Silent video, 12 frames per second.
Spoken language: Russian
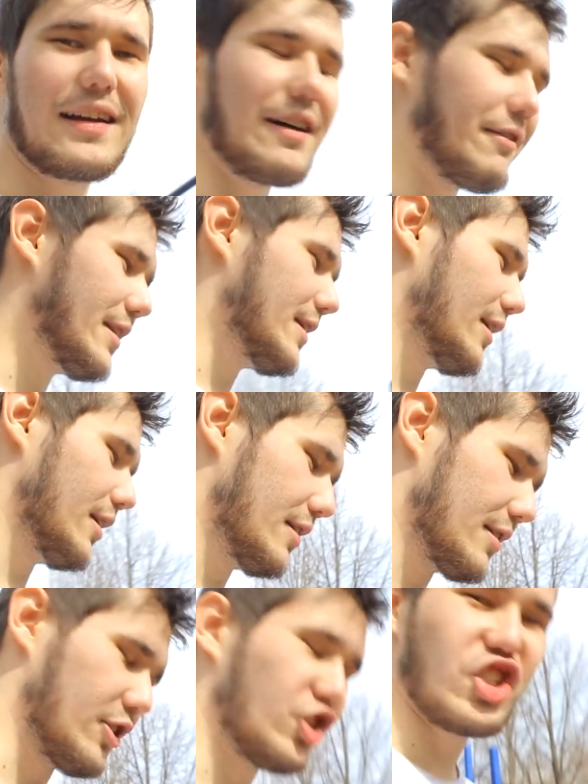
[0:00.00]
когда вы
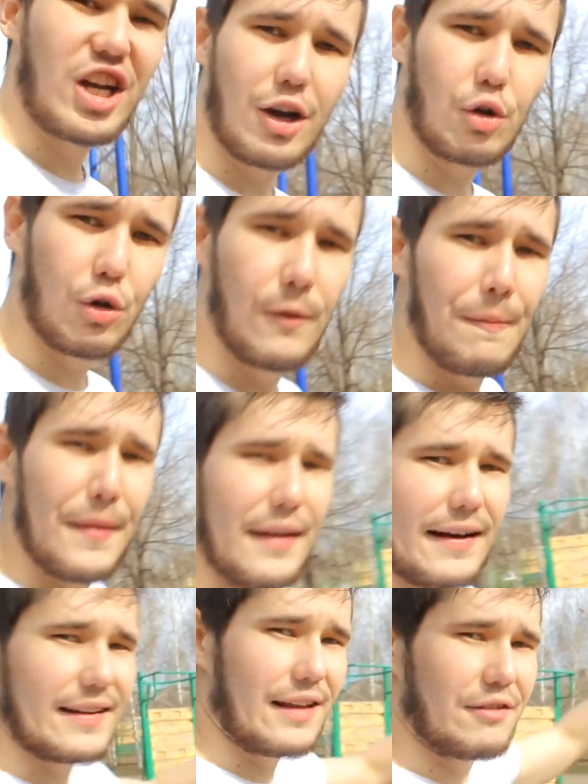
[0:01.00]
делаете шагу,
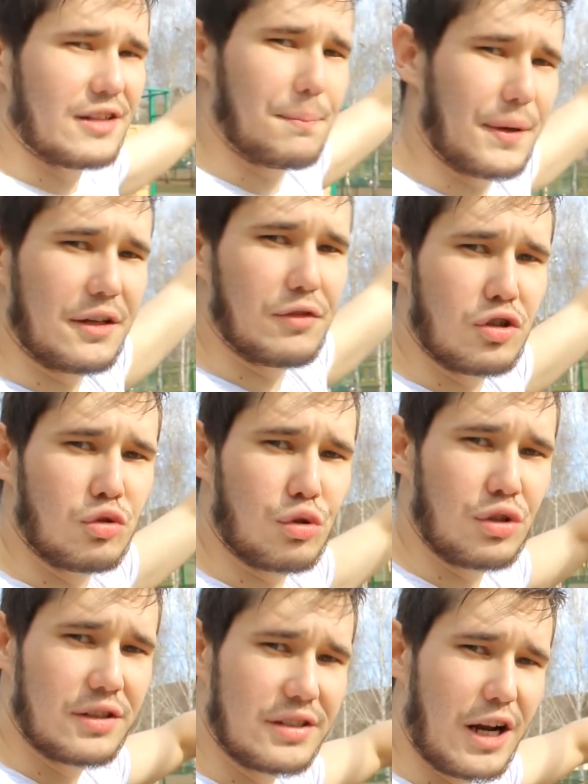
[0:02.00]
когда вы напрыгиваете на
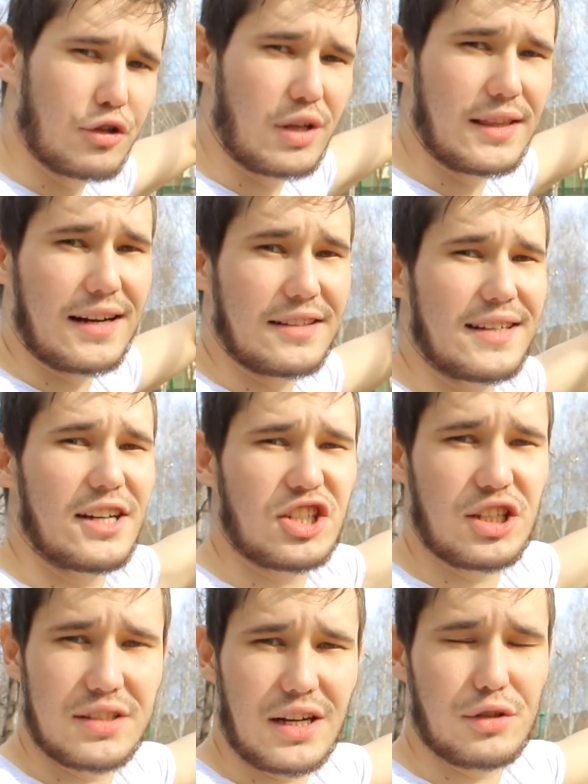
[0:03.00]
турник сразу одна
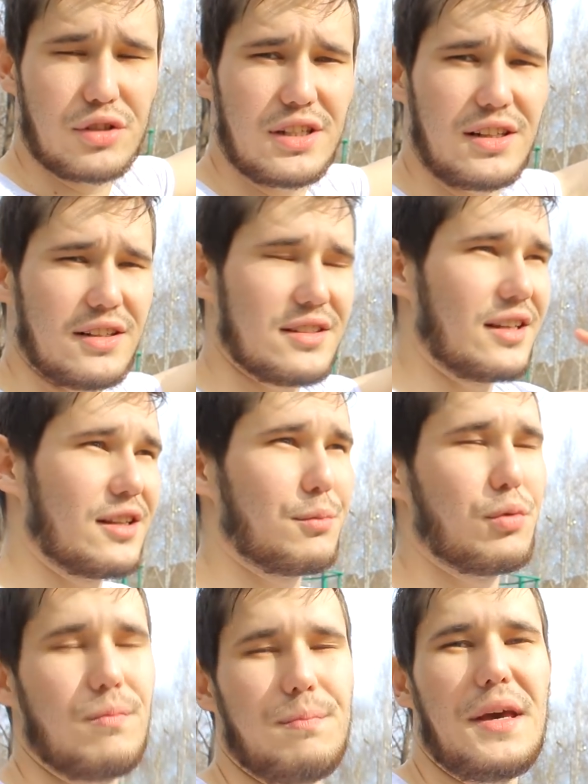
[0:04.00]
раскачка и сразу делаете это
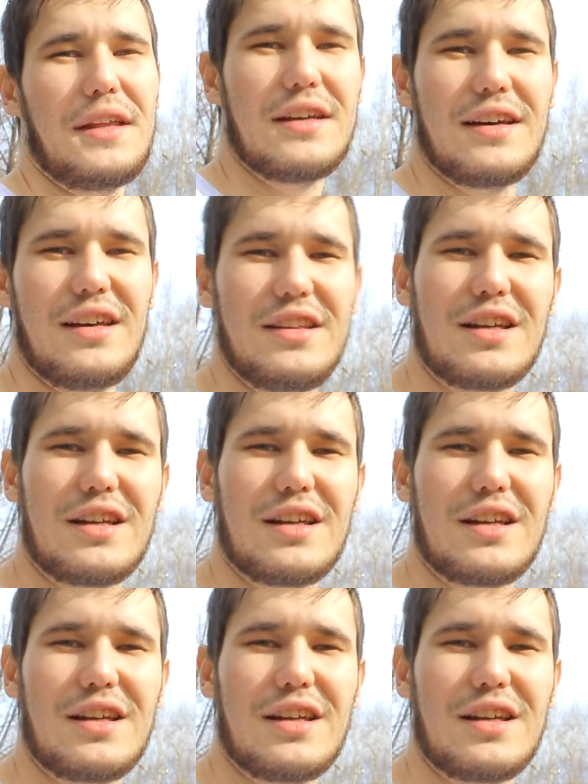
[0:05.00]
менее